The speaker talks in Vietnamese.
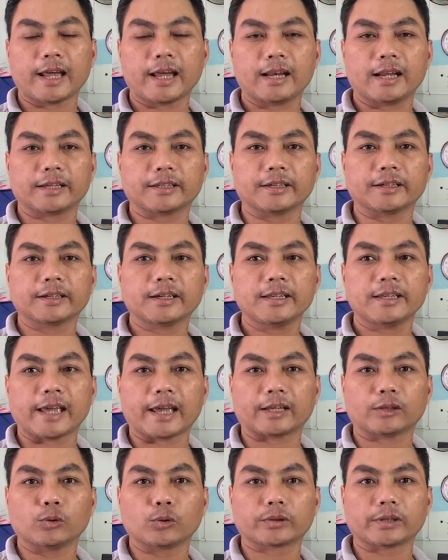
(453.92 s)
thì đây là những
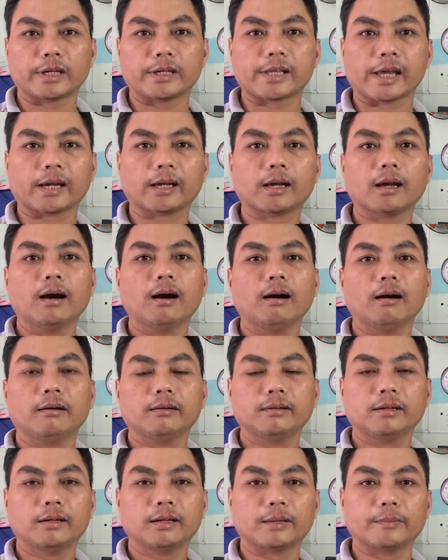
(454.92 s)
cái dạng thuộc về dạng
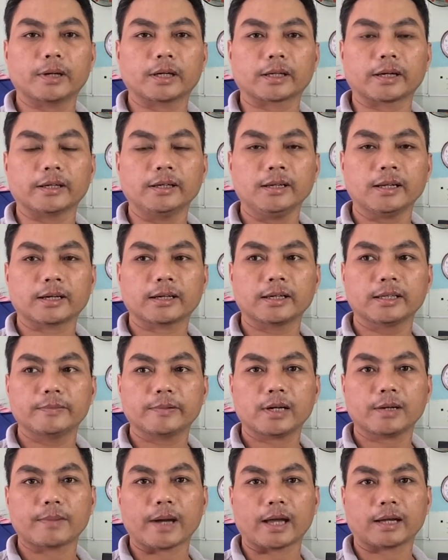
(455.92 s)
cơ nên là mình nghĩ là
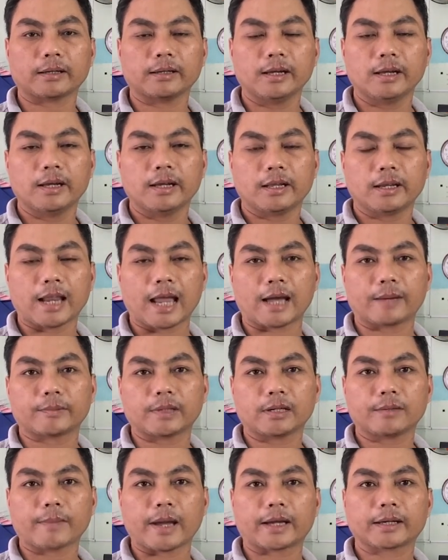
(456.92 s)
khi các bạn
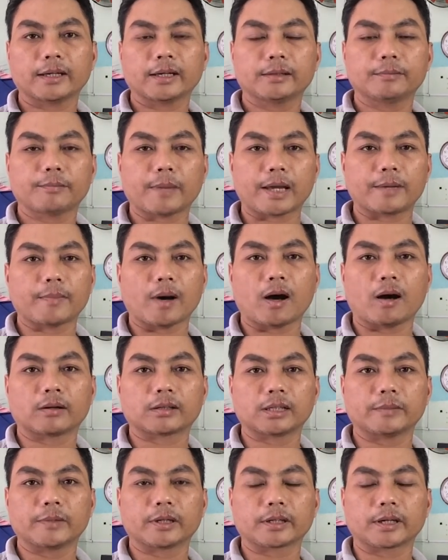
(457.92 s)
làm thì các bạn nên mày
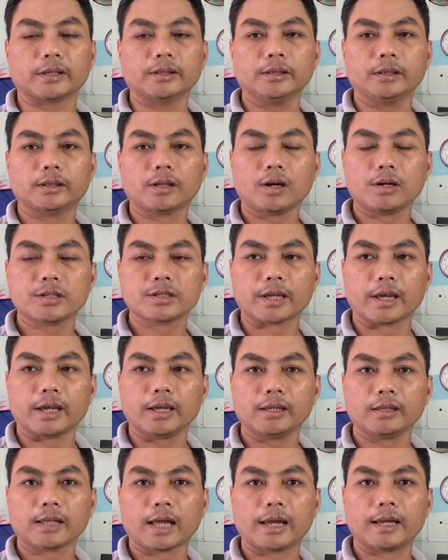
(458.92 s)
bò thì mình nghĩ nó
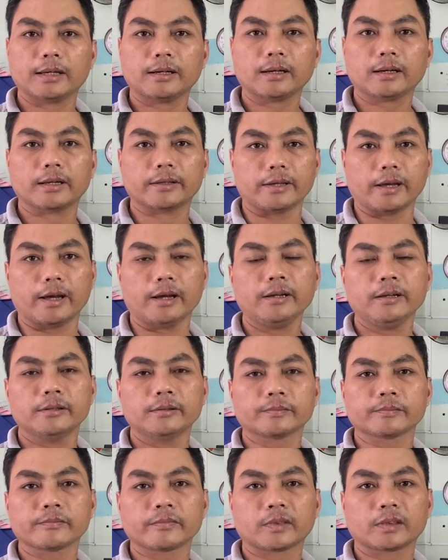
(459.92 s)
sẽ thay rất là
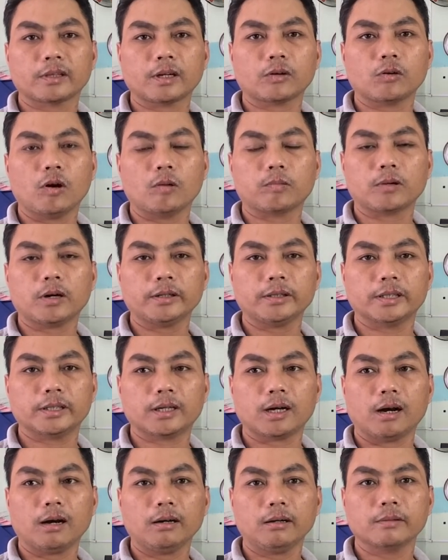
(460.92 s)
dễ nó cũng không có
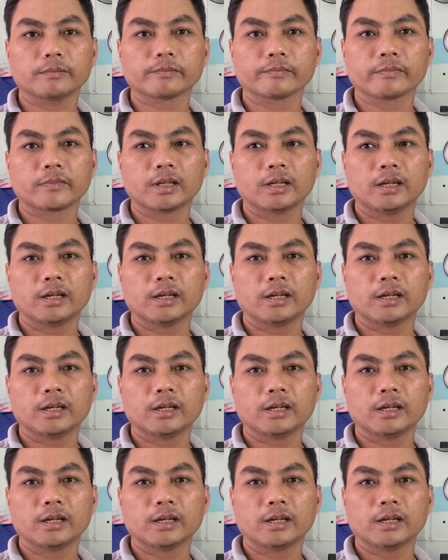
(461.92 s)
gì khó